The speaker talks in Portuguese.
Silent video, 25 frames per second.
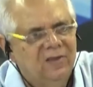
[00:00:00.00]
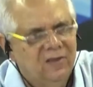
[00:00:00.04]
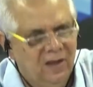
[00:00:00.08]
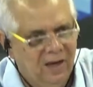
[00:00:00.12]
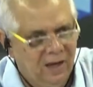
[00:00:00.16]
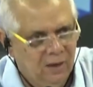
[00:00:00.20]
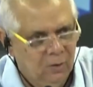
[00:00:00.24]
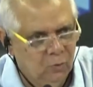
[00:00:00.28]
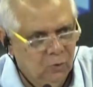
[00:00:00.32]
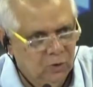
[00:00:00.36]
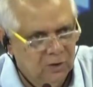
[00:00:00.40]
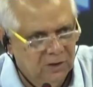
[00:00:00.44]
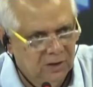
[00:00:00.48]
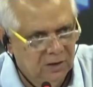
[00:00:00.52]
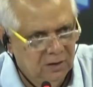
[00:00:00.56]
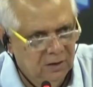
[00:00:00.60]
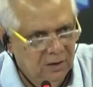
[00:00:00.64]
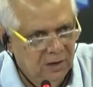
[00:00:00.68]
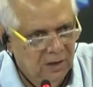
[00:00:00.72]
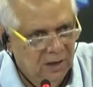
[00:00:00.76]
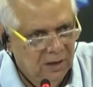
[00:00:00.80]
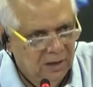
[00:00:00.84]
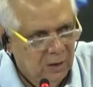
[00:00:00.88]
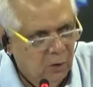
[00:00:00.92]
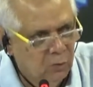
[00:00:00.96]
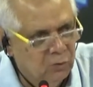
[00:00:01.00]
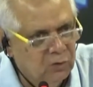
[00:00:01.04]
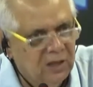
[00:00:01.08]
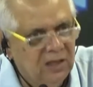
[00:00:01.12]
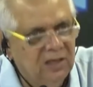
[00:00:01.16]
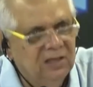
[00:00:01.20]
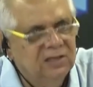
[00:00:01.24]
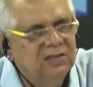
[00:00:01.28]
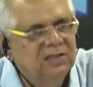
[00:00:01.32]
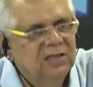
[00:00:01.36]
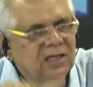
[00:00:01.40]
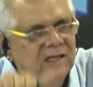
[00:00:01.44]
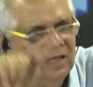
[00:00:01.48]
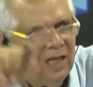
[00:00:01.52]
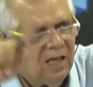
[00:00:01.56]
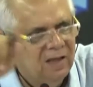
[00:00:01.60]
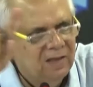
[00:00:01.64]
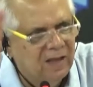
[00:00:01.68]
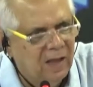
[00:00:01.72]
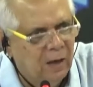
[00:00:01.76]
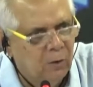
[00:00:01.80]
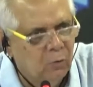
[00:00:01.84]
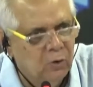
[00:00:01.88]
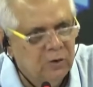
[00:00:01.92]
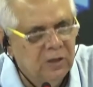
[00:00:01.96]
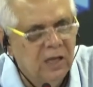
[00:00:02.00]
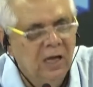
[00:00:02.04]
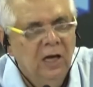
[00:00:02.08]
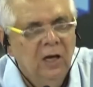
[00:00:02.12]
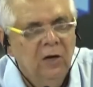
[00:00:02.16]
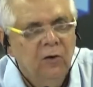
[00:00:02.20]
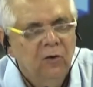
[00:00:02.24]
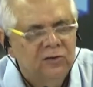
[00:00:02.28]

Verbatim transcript: na gota. Não tinha incidente na gota.